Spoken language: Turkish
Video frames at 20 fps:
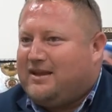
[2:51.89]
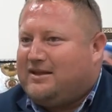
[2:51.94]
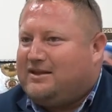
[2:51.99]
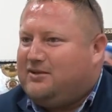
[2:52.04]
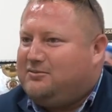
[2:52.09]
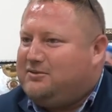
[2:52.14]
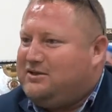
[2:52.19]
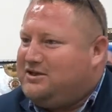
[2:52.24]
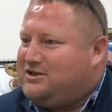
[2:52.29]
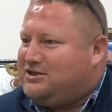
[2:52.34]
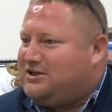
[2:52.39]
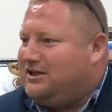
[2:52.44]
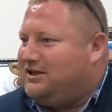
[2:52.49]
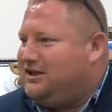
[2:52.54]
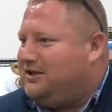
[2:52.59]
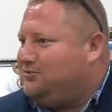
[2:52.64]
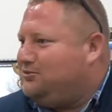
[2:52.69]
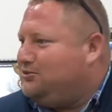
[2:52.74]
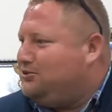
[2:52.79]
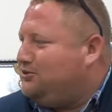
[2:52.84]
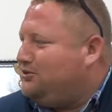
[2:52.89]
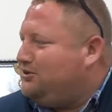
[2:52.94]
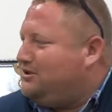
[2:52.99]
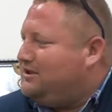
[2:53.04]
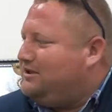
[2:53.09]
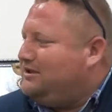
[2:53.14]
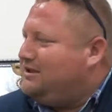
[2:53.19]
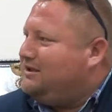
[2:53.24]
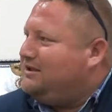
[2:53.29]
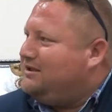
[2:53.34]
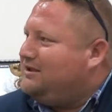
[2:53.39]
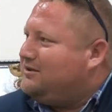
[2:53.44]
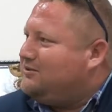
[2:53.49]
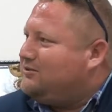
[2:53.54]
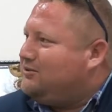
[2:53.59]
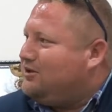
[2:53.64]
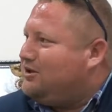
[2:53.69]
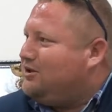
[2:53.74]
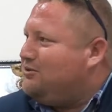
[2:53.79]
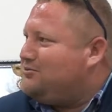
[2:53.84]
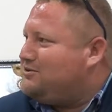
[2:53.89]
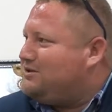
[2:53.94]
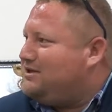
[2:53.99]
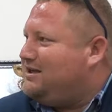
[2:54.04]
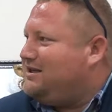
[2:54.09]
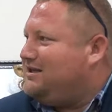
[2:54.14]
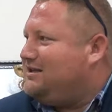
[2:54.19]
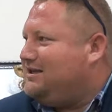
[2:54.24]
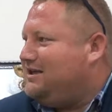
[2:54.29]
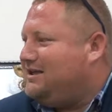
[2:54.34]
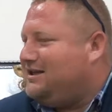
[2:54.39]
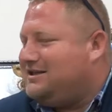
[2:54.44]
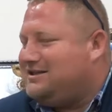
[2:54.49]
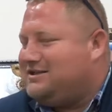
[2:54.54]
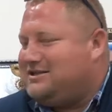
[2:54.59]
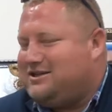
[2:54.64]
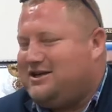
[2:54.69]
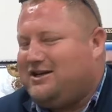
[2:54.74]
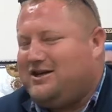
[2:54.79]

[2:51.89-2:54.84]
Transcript: tabii inşallah bu e, görevimizde yerince